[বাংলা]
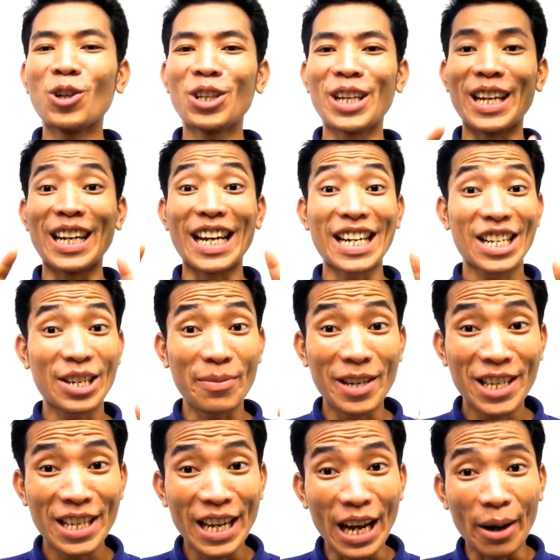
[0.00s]
আচ্ছা বলে দিই
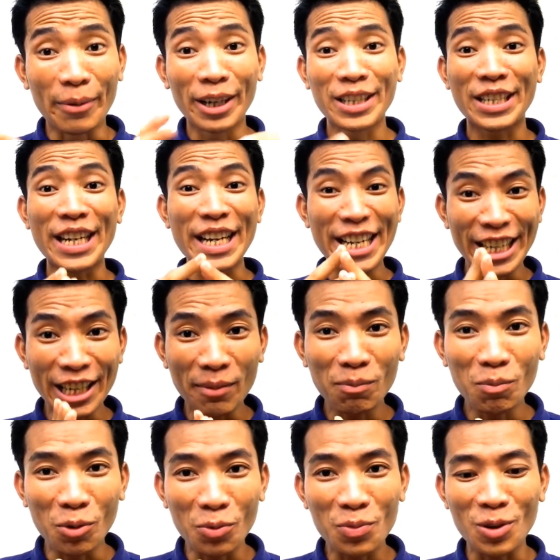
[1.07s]
লাস্ট মাসে আমার যে
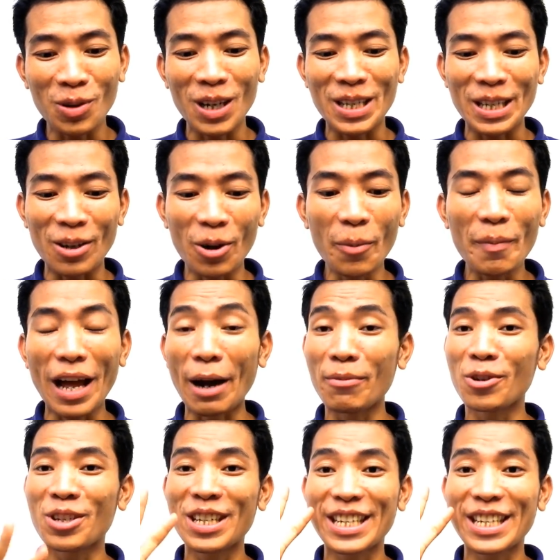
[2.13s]
ইনকাম প্রুফসগুলো ছিল